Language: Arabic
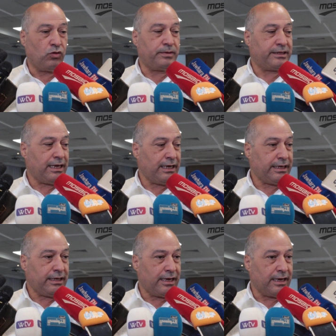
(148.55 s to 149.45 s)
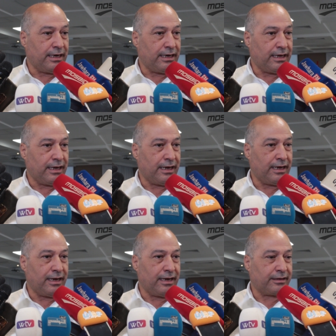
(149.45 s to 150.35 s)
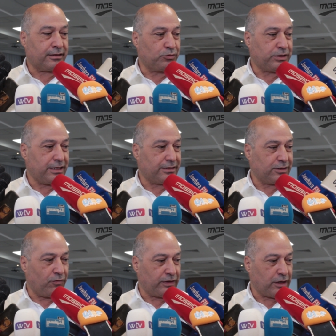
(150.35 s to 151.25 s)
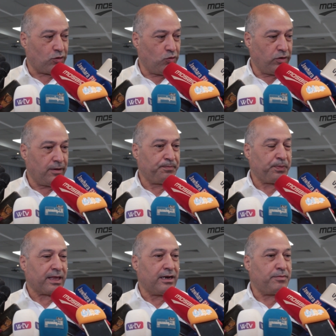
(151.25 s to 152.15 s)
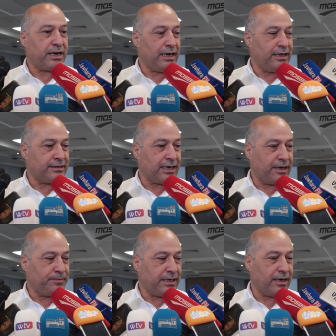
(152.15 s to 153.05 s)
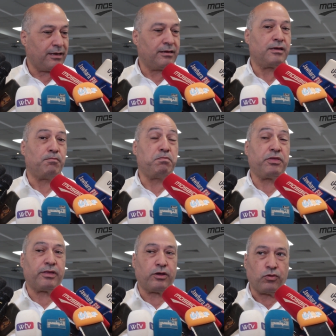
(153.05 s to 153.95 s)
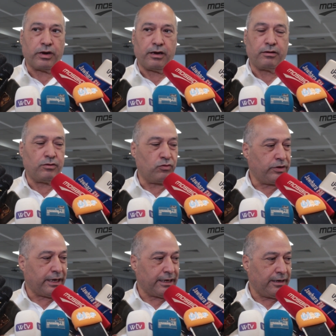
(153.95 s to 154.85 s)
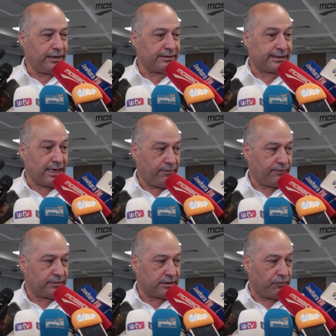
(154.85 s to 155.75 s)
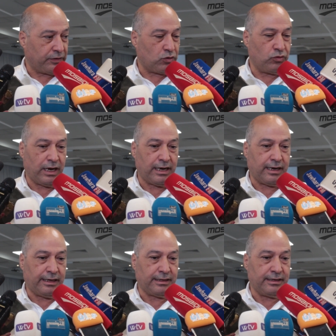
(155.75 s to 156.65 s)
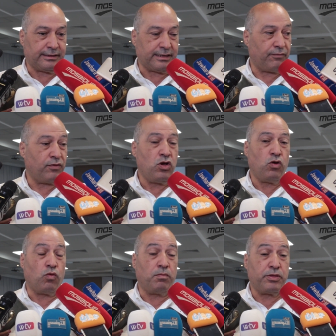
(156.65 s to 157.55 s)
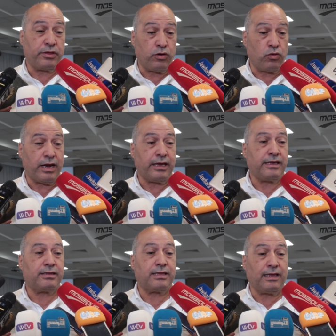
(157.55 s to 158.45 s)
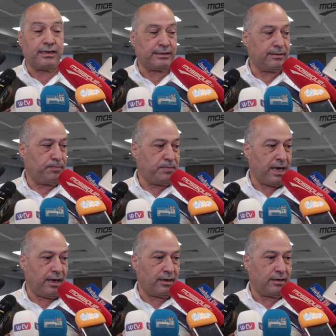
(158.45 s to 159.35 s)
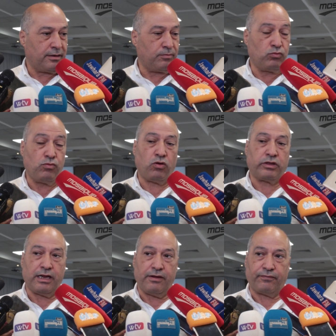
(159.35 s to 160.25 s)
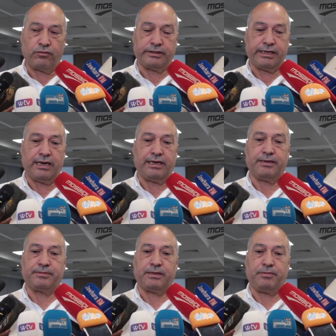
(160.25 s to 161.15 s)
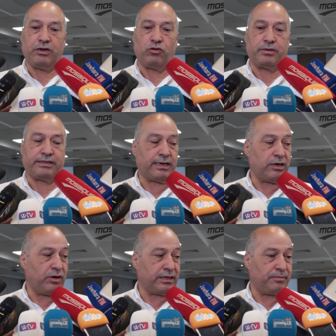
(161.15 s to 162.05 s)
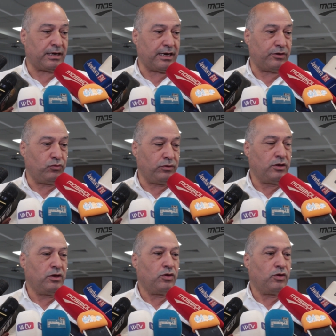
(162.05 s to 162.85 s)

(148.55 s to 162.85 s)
وبالتالي التوصيات سوف تكون المرحلة الانتخابية بالضرورة هناك إنصاف سوف تكون على قاعدة الإنصاف وبالضرورة تلتزم بها مختلف وسائل الإعلام السمعية والبصرية وهذا بالقانون